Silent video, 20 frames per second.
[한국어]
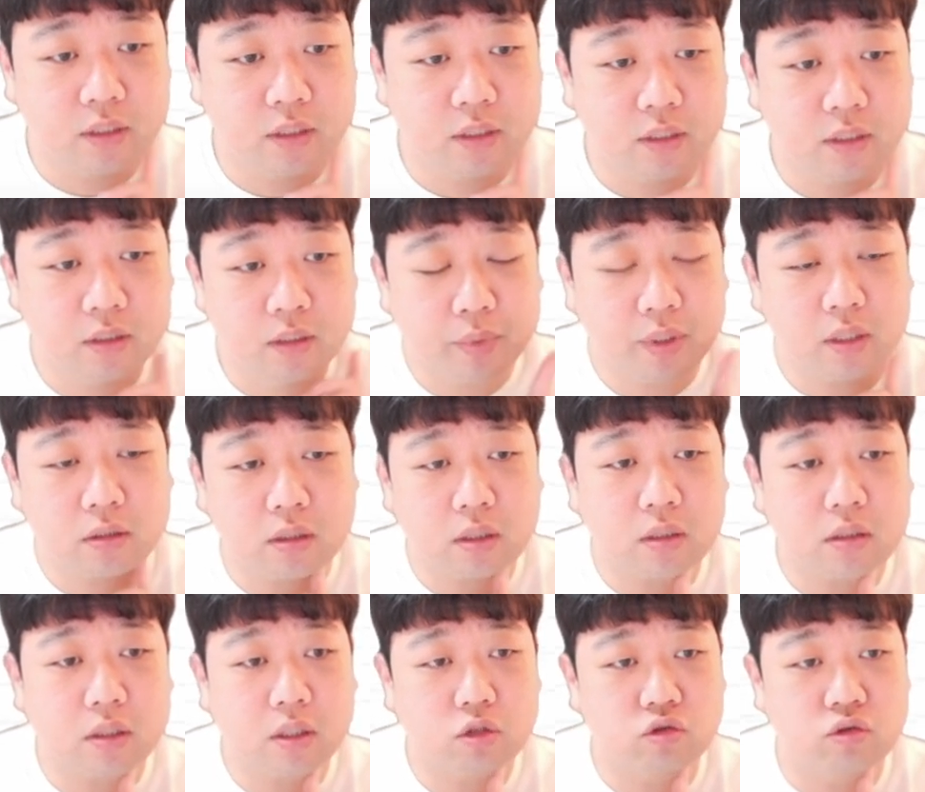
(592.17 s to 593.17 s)
필터를
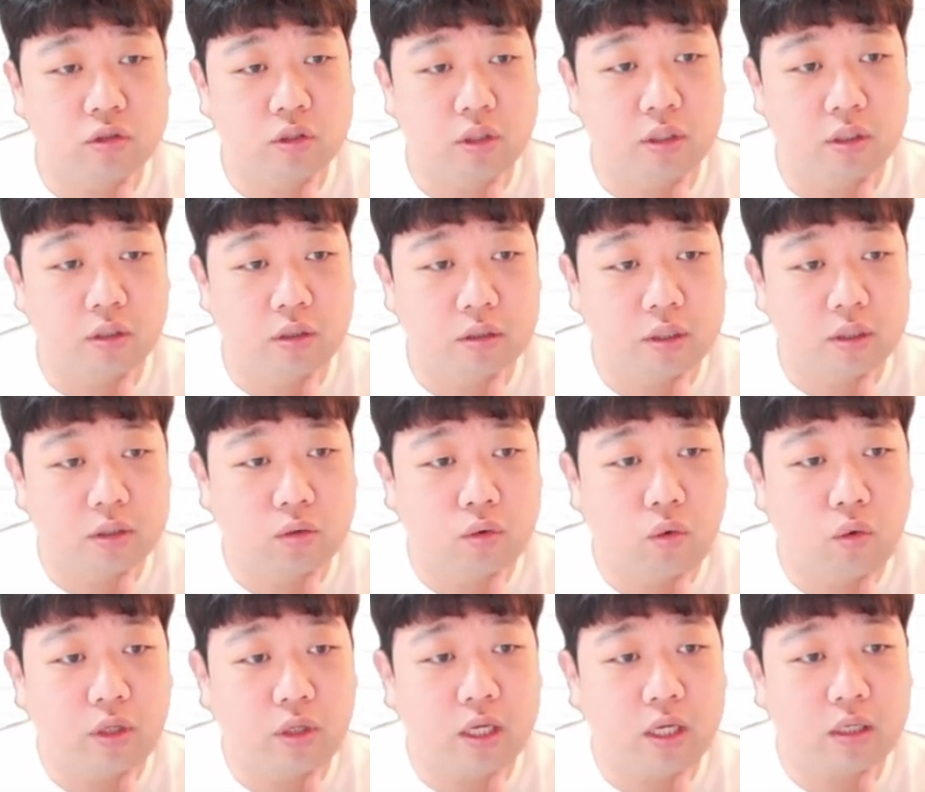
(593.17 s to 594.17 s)
걸어주는 거예요. 이
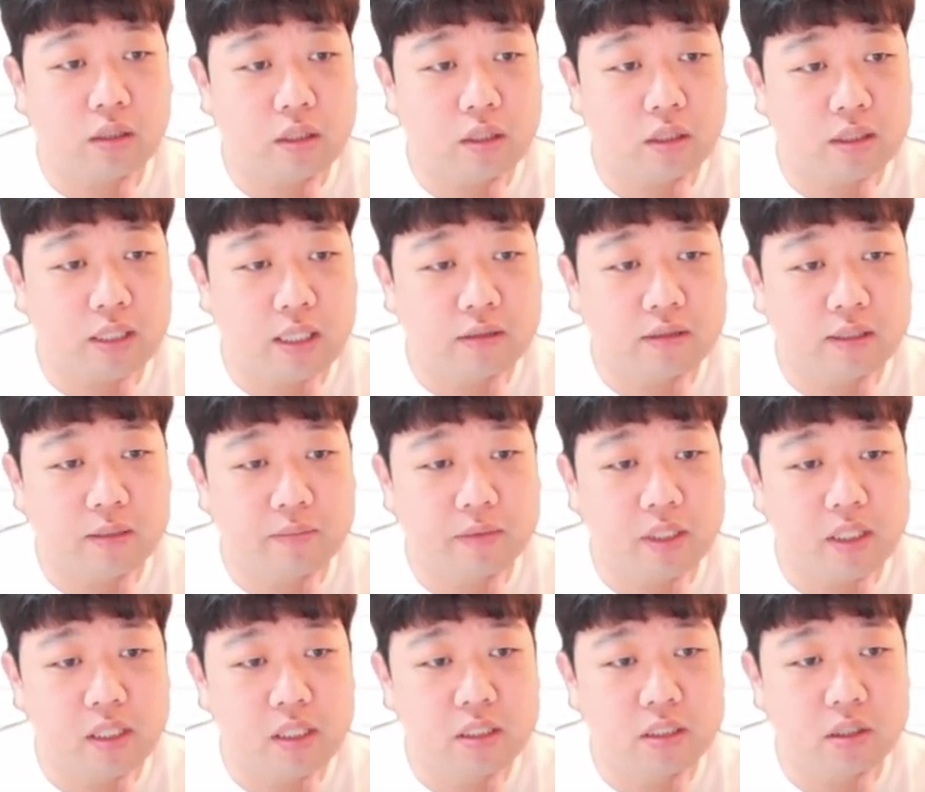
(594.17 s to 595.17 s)
고객 상담
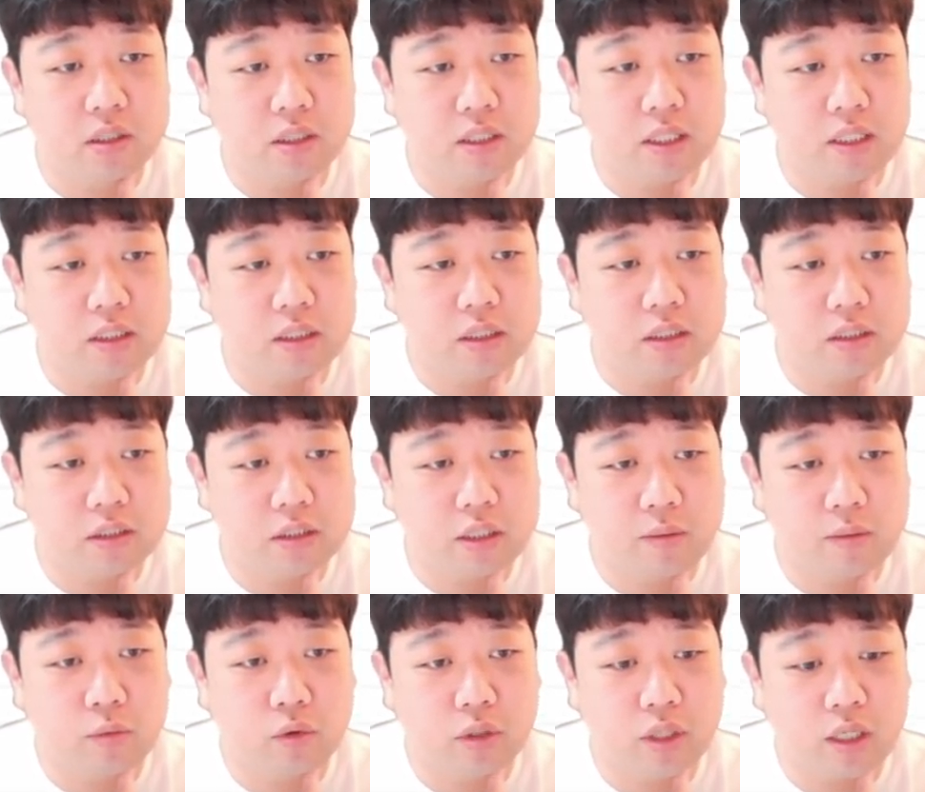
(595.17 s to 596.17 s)
일정이라는
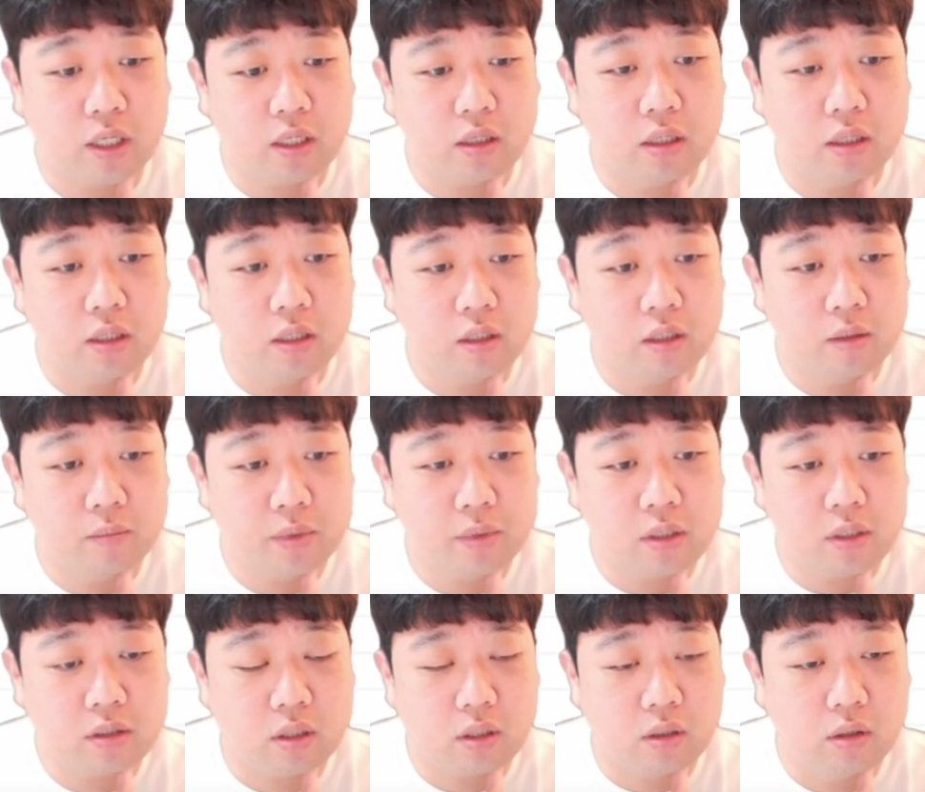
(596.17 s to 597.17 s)
제목의
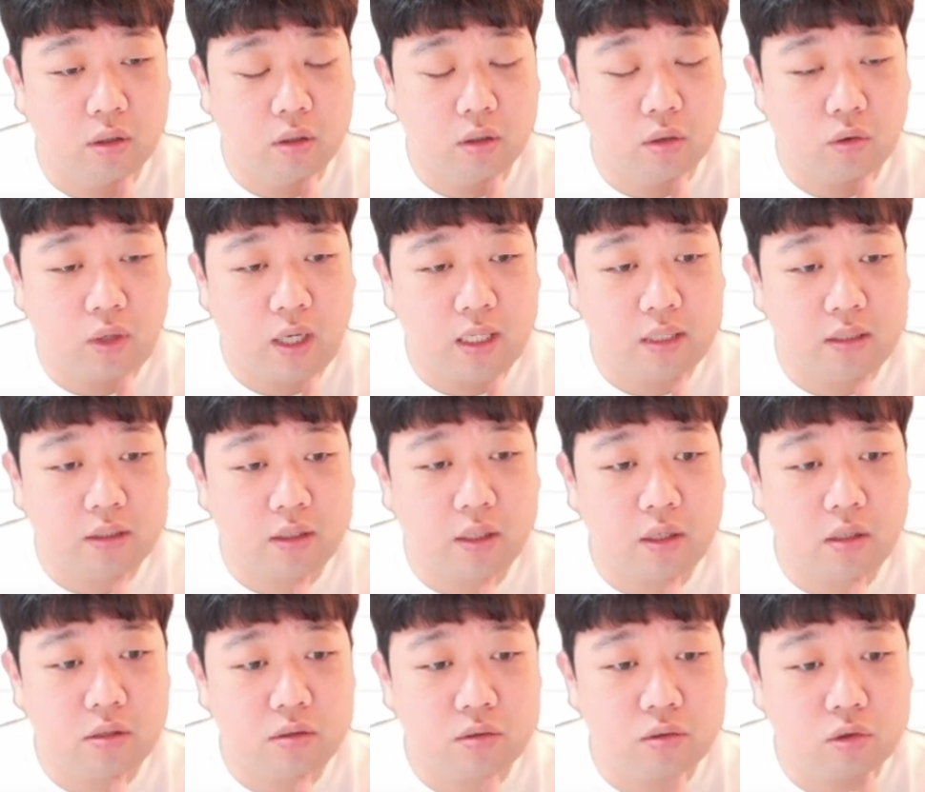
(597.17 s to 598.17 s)
필터,
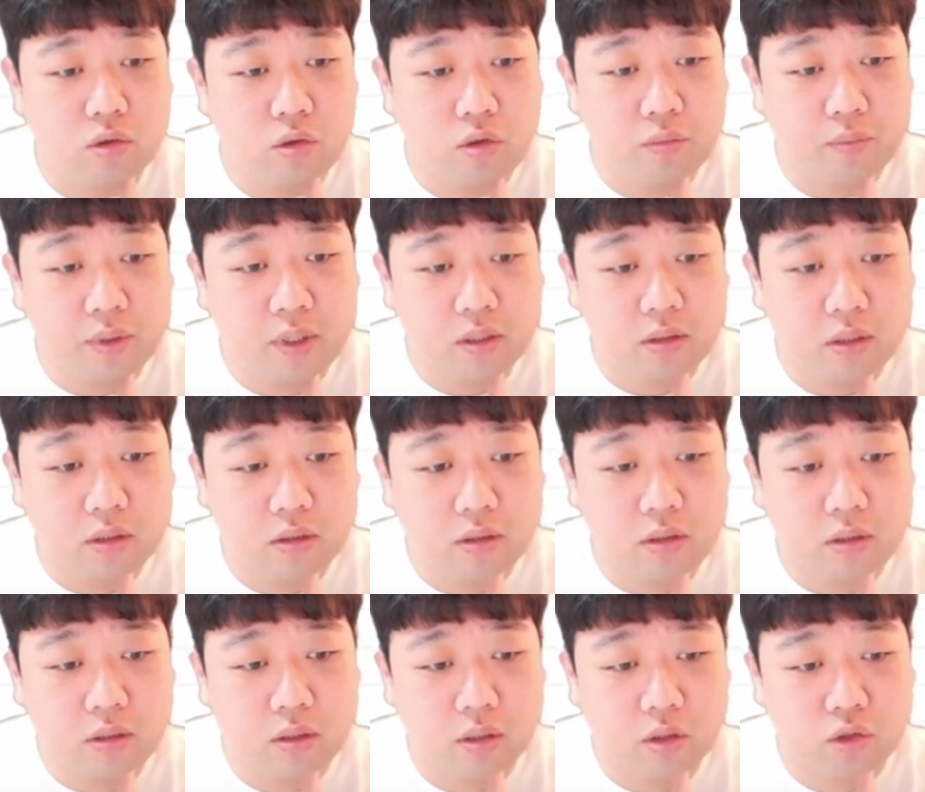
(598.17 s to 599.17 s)
관계형으로
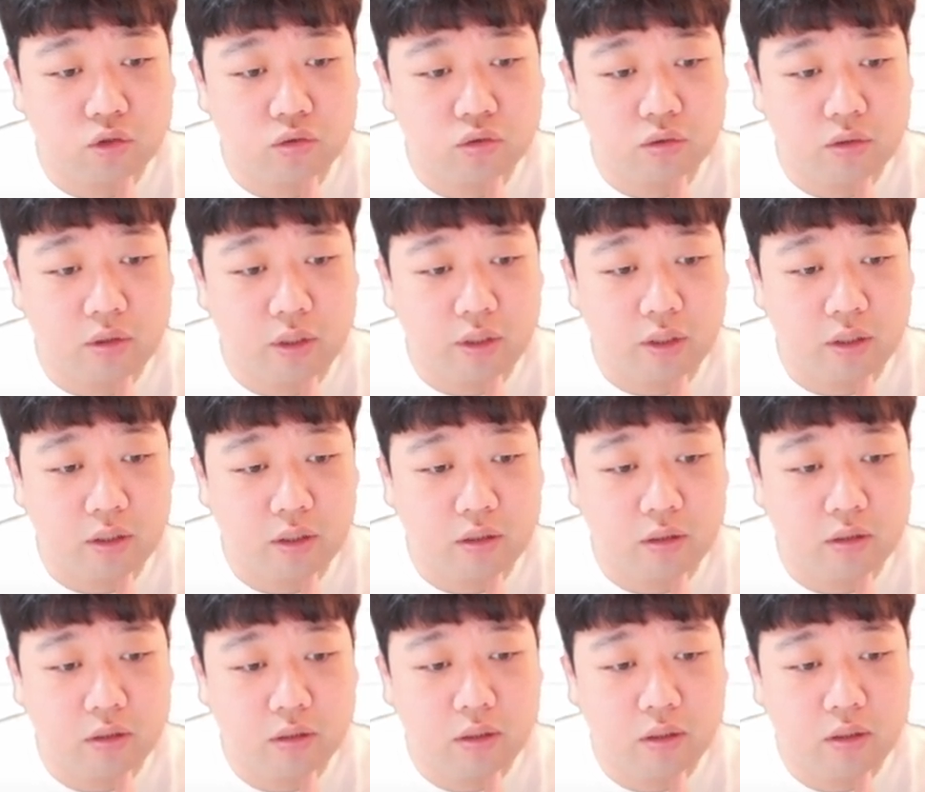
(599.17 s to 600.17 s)
필터를 걸어주는
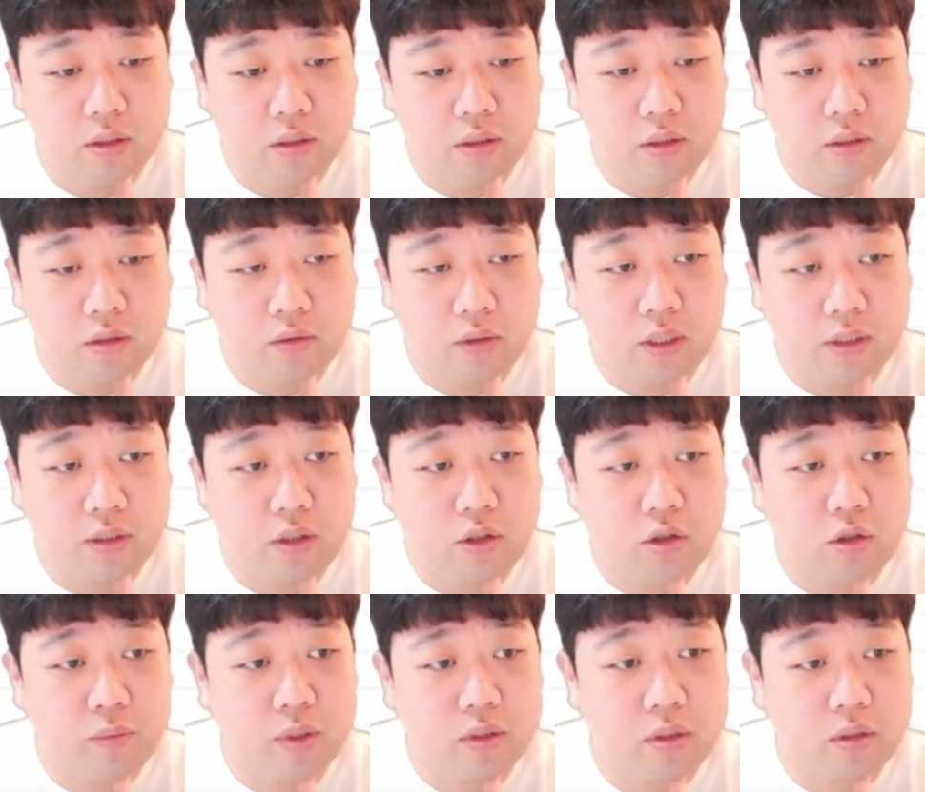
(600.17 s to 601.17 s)
거예요. 관계형으로
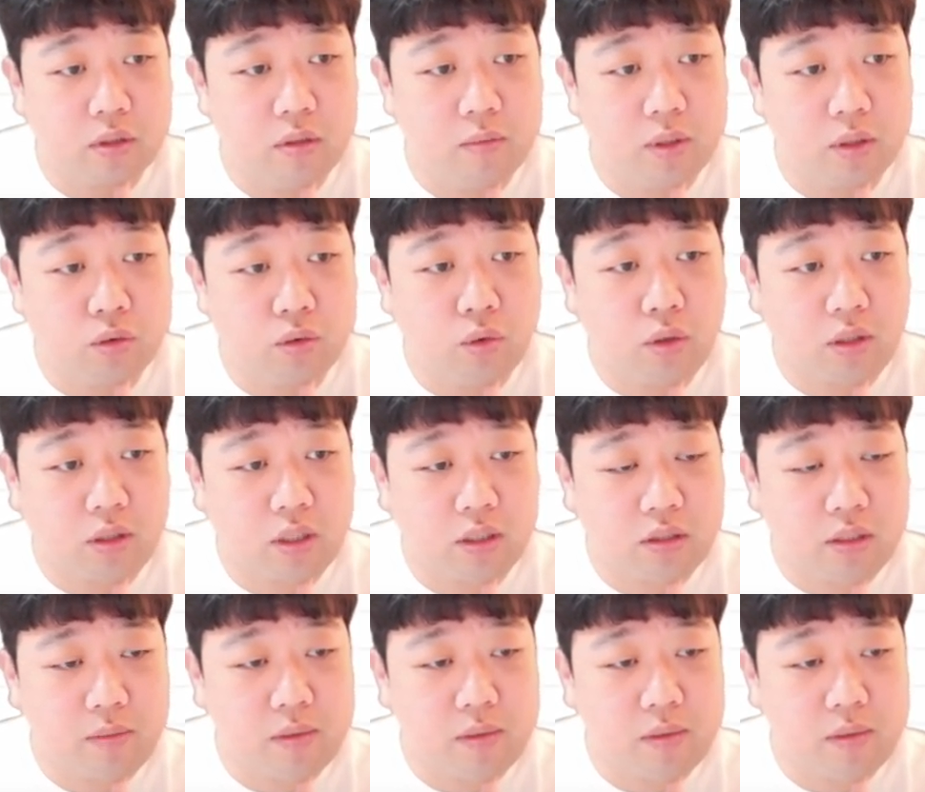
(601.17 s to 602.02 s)
필터를 걸면 고객 상담 일정